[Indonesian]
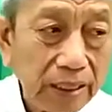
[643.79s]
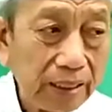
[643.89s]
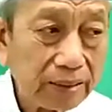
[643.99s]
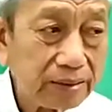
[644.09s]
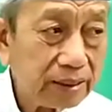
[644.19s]
lah
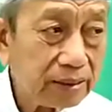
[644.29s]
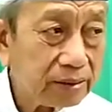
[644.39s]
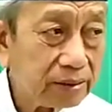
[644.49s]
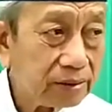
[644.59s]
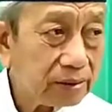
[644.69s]
nek sing
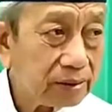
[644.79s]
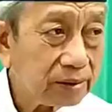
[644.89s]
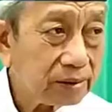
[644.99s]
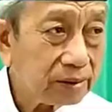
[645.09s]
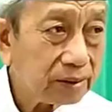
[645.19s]

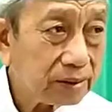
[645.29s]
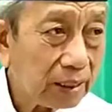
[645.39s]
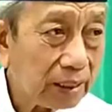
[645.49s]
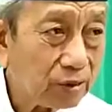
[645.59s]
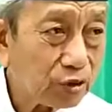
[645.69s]

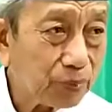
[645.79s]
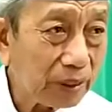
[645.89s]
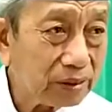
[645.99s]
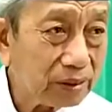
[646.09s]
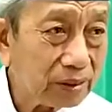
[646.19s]
kados
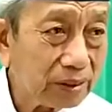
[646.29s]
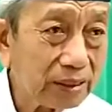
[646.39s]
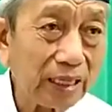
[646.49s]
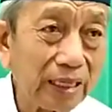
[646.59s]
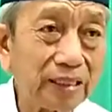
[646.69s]
banci
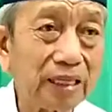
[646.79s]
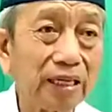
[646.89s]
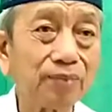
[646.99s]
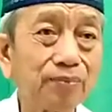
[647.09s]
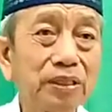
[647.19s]
teng
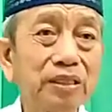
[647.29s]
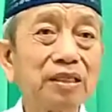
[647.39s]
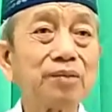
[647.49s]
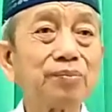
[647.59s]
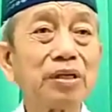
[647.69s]
dalan-dalan
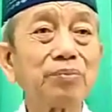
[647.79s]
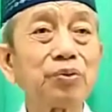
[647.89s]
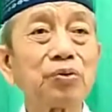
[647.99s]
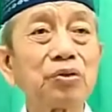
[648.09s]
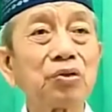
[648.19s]
mriki
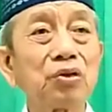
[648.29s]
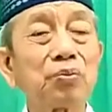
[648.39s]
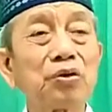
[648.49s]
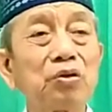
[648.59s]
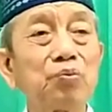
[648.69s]
pripun
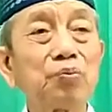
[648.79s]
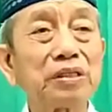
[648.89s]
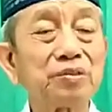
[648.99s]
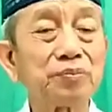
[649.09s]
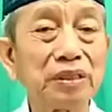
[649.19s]
napa niku
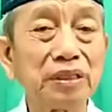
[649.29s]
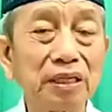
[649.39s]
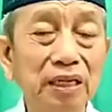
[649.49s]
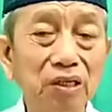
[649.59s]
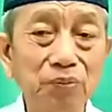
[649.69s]
banci
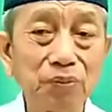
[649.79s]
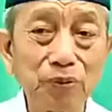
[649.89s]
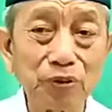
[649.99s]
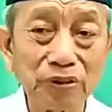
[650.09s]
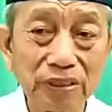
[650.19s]
beneran napa
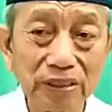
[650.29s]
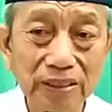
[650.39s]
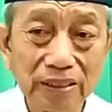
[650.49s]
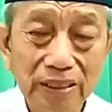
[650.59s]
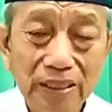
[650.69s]

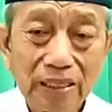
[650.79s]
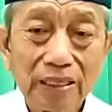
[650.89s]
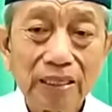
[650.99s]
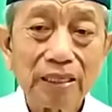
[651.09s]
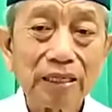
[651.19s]
mboten
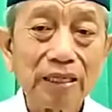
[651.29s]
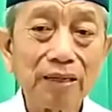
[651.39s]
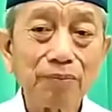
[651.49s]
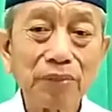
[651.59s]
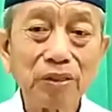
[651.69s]

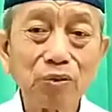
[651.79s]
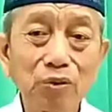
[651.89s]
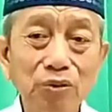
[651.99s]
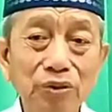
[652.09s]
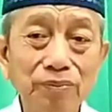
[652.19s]
nek
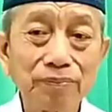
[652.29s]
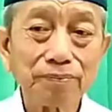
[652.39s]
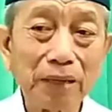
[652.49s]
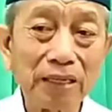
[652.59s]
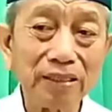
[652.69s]
menurut
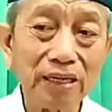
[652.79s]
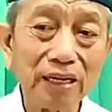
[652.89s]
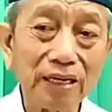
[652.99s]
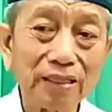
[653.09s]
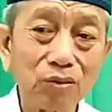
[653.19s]

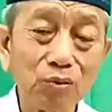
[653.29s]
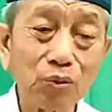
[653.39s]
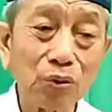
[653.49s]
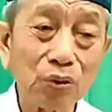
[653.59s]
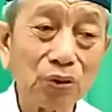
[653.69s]
pandangan
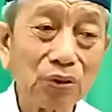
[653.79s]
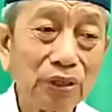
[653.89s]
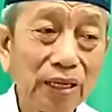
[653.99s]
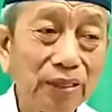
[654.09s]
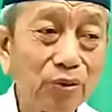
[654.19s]

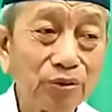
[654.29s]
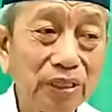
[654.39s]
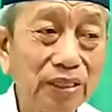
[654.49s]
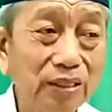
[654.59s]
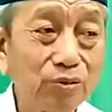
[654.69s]
kulo
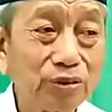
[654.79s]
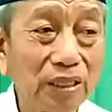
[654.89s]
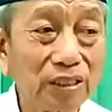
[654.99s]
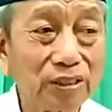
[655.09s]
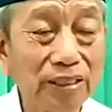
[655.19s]
kadose niku
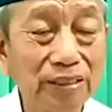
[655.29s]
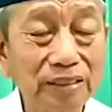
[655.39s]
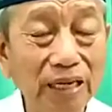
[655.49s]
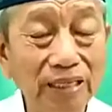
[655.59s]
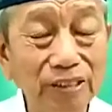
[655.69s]
jalur
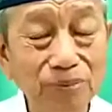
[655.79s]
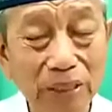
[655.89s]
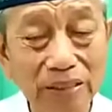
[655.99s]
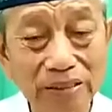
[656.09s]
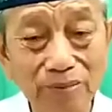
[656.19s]
sanes
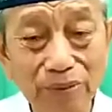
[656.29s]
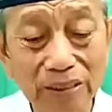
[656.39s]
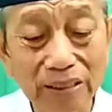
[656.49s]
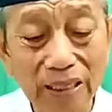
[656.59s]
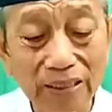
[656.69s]
banci
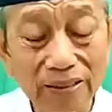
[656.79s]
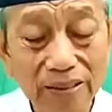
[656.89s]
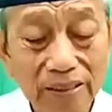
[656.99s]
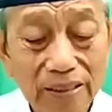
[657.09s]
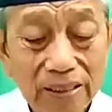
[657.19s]
beneran
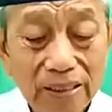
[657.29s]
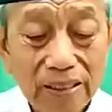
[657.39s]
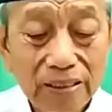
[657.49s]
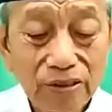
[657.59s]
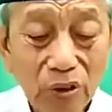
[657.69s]

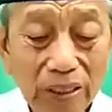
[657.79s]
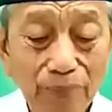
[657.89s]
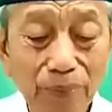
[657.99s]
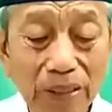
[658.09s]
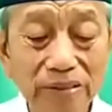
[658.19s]

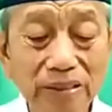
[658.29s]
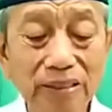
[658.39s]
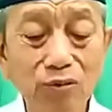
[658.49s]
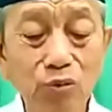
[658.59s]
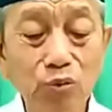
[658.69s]
soalnya banci
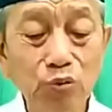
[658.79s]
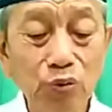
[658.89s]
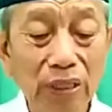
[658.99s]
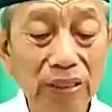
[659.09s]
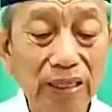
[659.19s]
niku kudu